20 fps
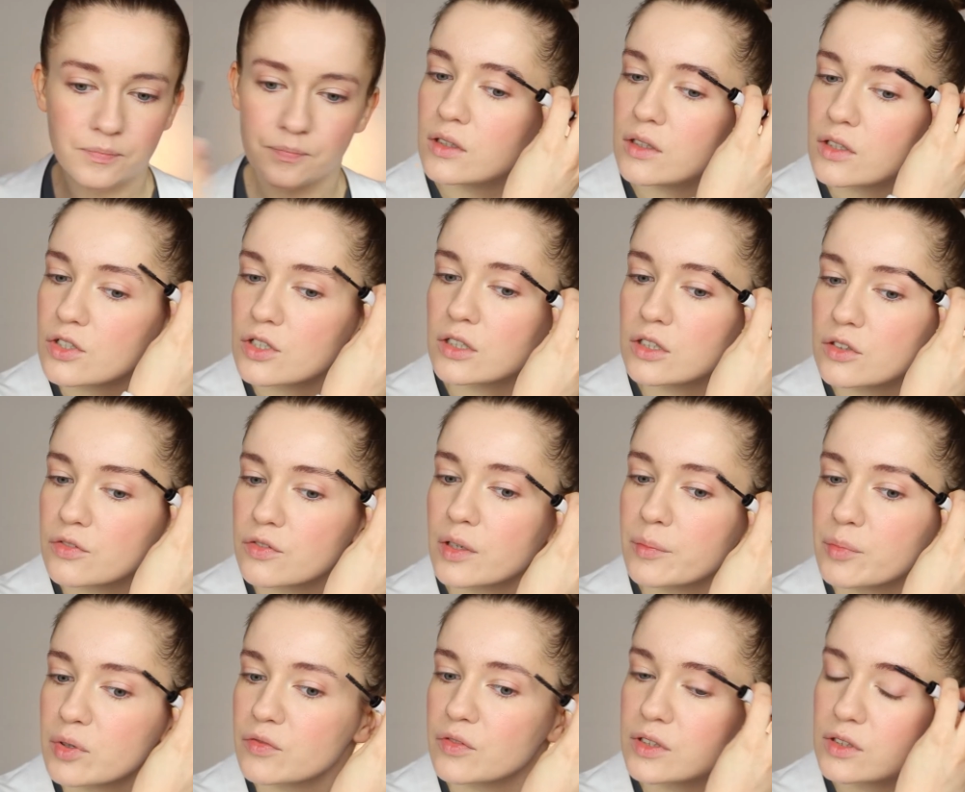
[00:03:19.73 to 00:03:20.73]
Jeżeli Twoje
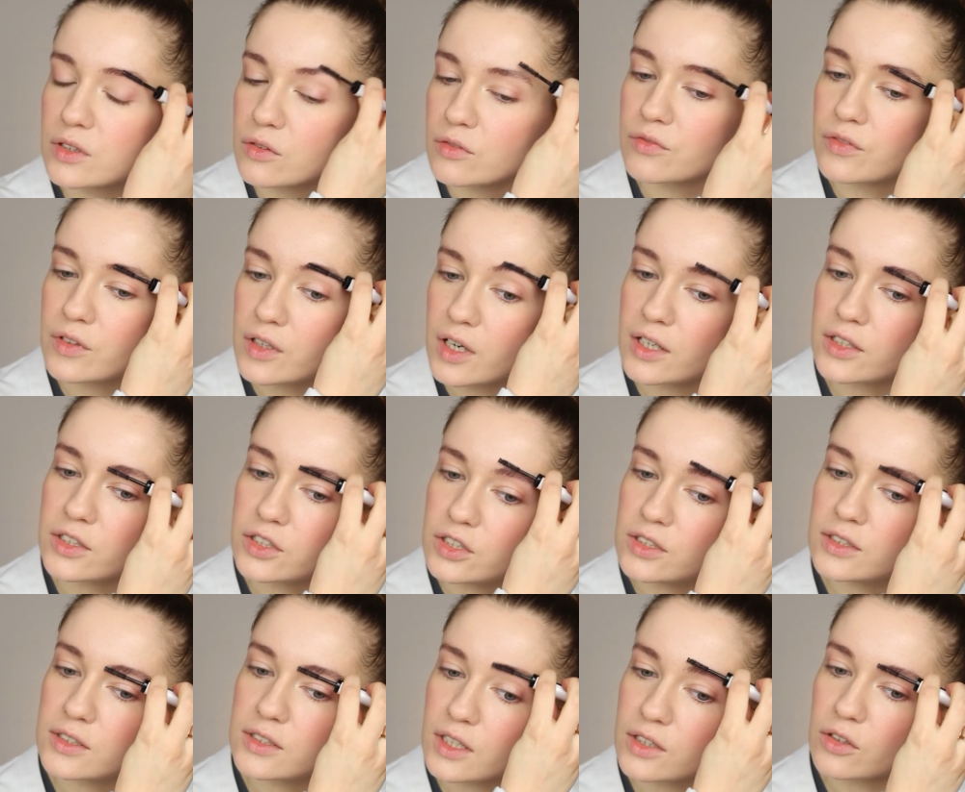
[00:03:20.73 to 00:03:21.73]
brwi są
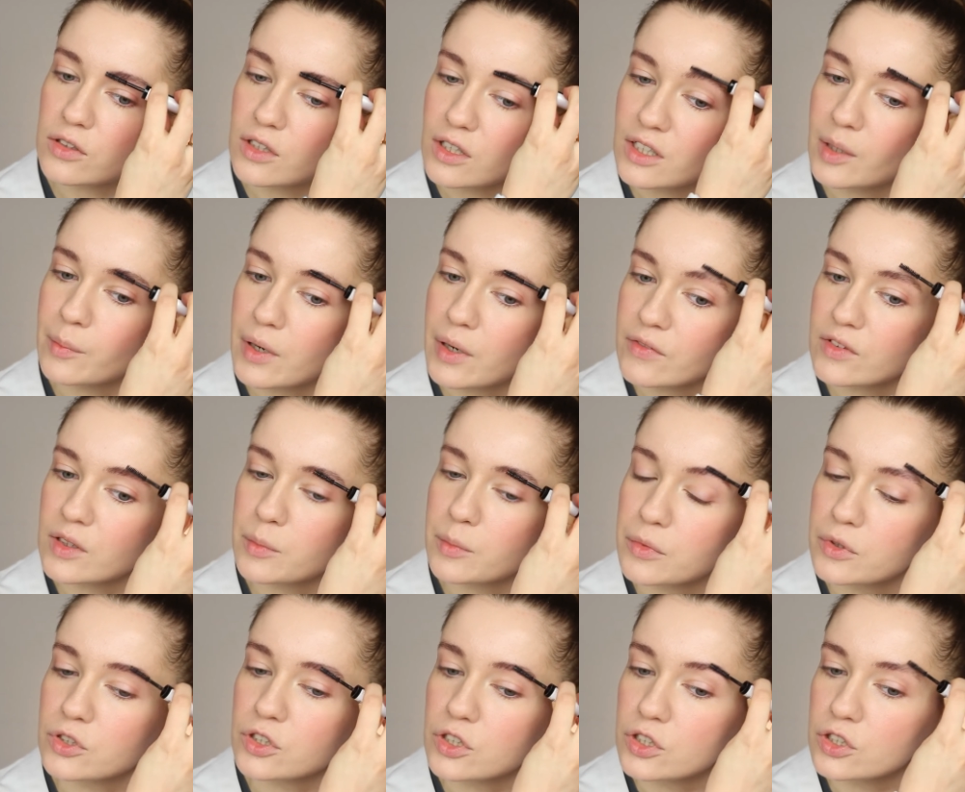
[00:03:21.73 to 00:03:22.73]
wyraziste, to tak naprawdę
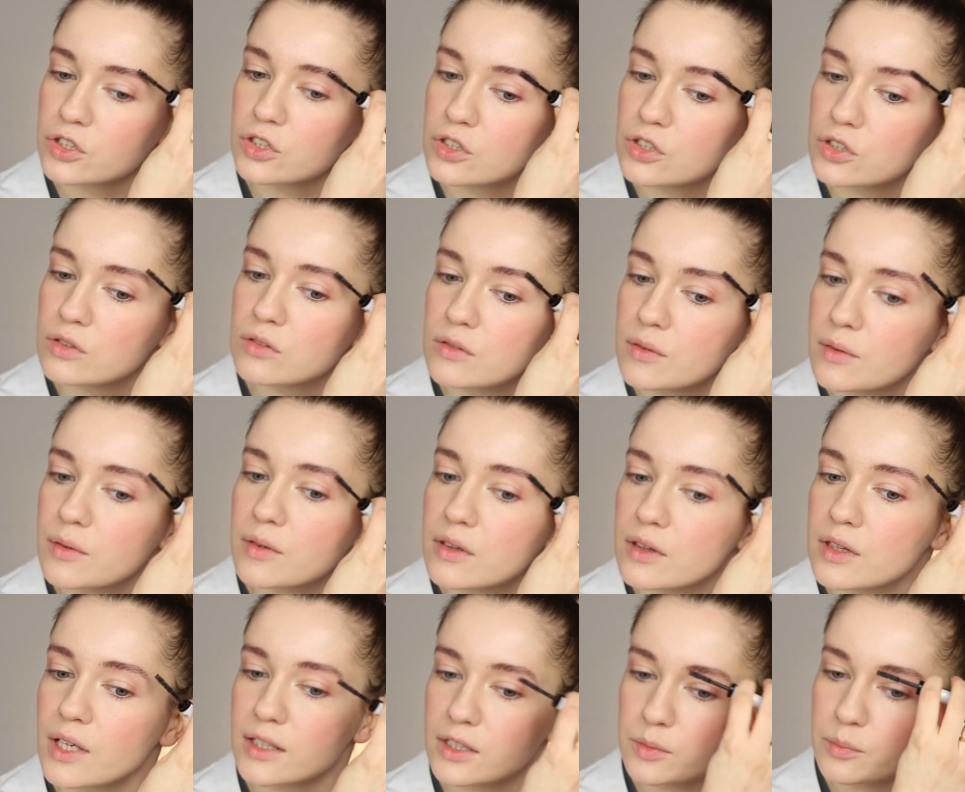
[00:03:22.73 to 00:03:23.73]
możesz
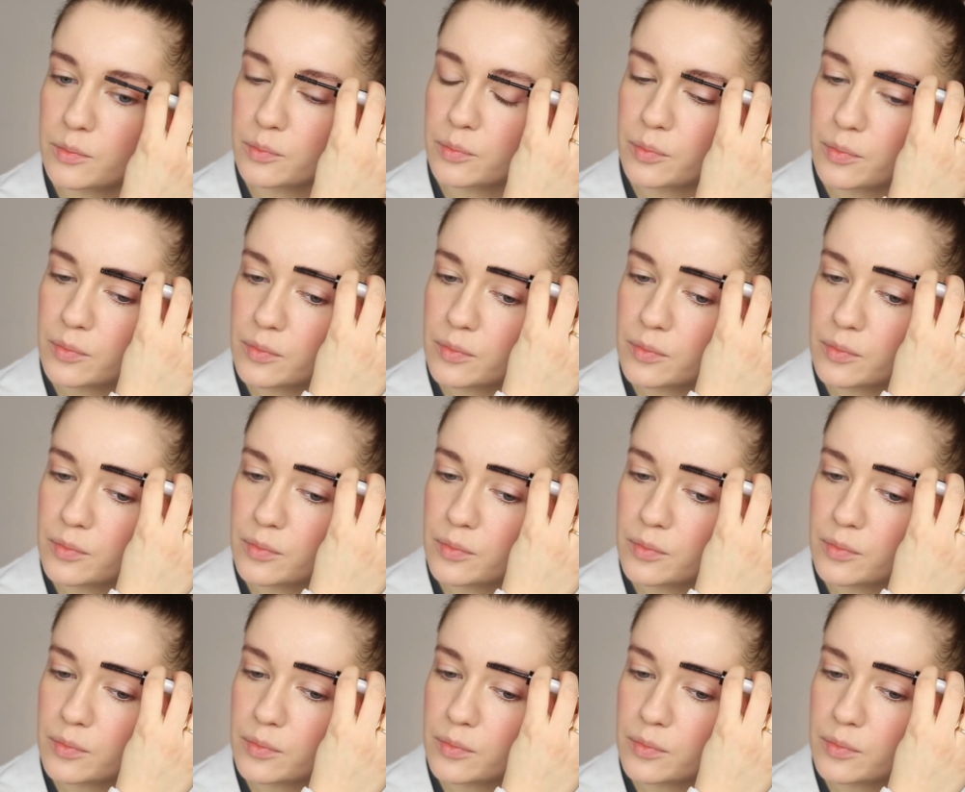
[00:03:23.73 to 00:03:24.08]
na tym